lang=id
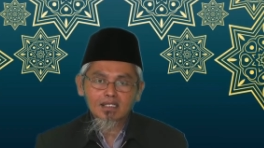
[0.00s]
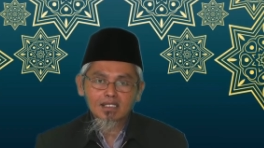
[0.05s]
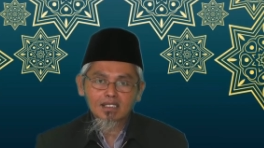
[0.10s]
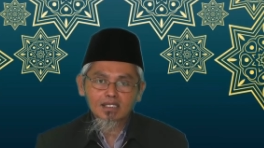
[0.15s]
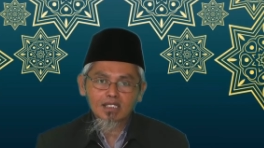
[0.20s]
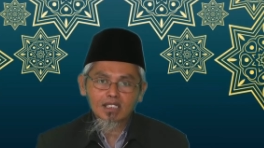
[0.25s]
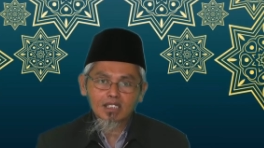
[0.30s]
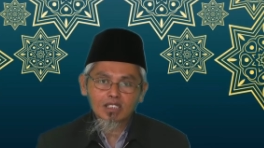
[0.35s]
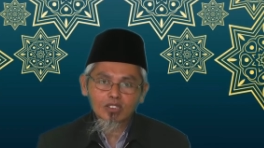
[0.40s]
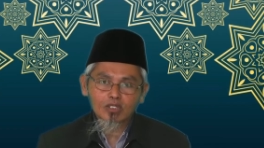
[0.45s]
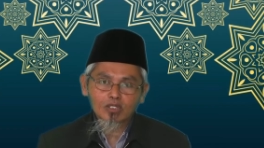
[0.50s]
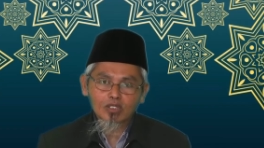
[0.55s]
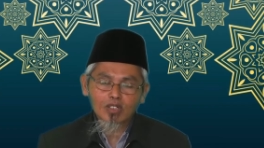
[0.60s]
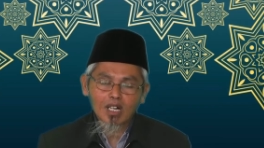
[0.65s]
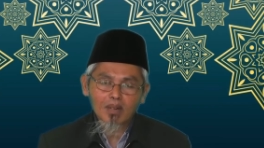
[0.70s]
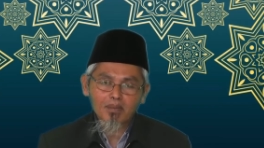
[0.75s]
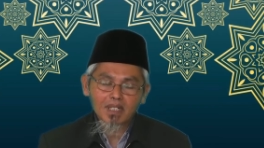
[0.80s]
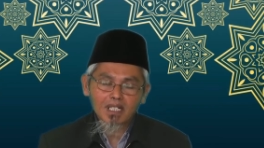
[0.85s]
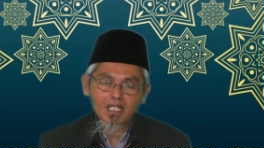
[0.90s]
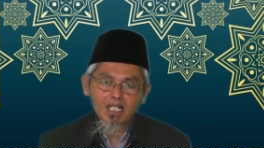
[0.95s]
di
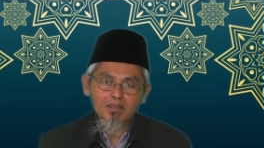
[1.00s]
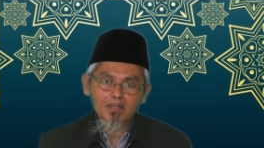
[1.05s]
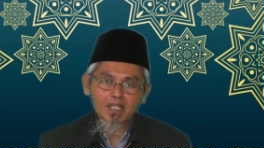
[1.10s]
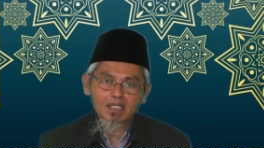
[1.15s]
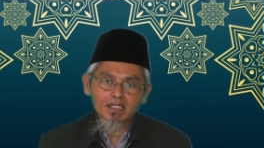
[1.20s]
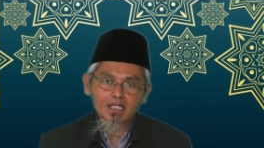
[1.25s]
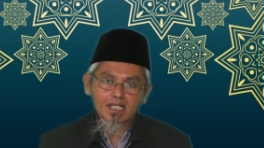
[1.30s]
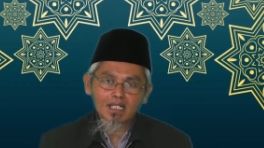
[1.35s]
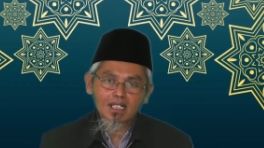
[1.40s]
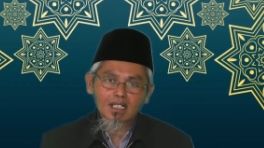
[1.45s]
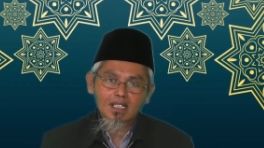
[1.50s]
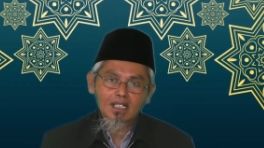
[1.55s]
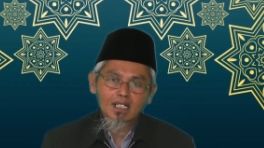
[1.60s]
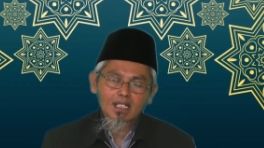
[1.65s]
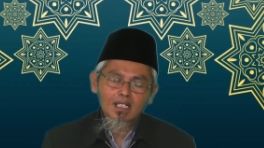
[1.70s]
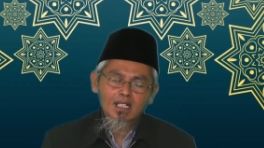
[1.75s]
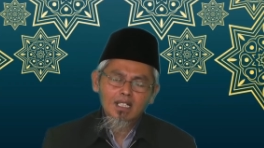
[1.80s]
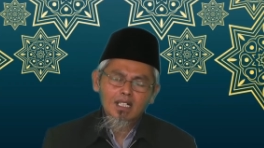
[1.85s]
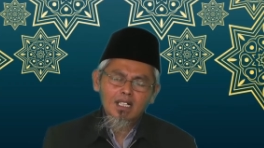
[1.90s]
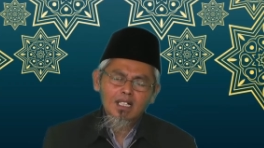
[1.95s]
situ apa namanya
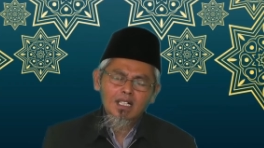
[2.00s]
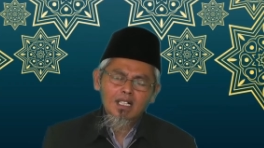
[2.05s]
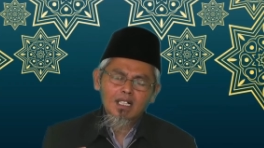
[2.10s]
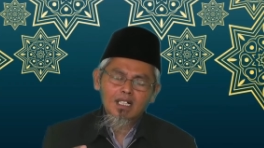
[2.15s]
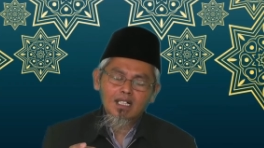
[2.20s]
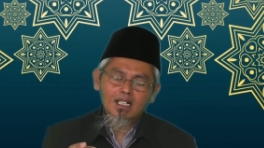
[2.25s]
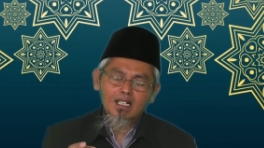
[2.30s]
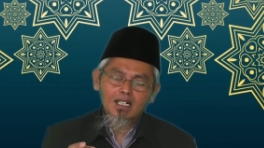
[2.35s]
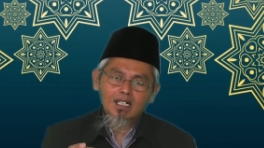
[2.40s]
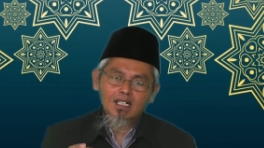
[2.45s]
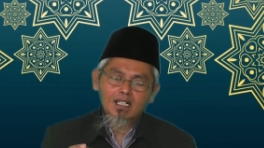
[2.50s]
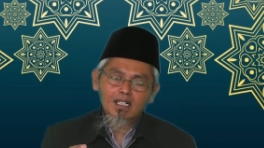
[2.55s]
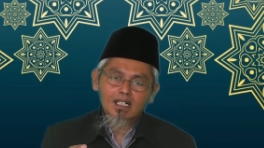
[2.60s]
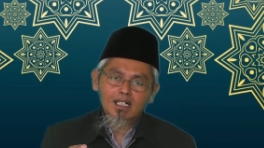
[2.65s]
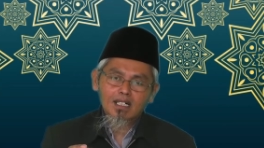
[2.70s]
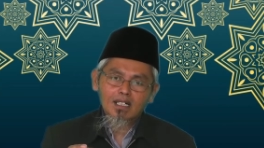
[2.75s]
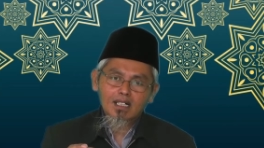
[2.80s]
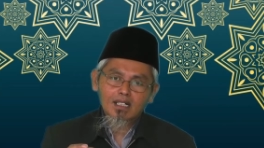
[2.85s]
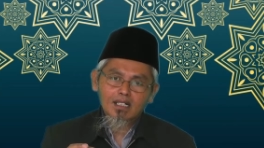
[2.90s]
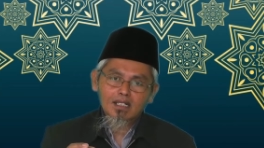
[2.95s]

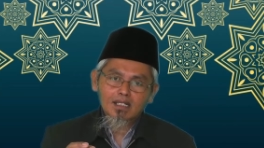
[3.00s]
eh,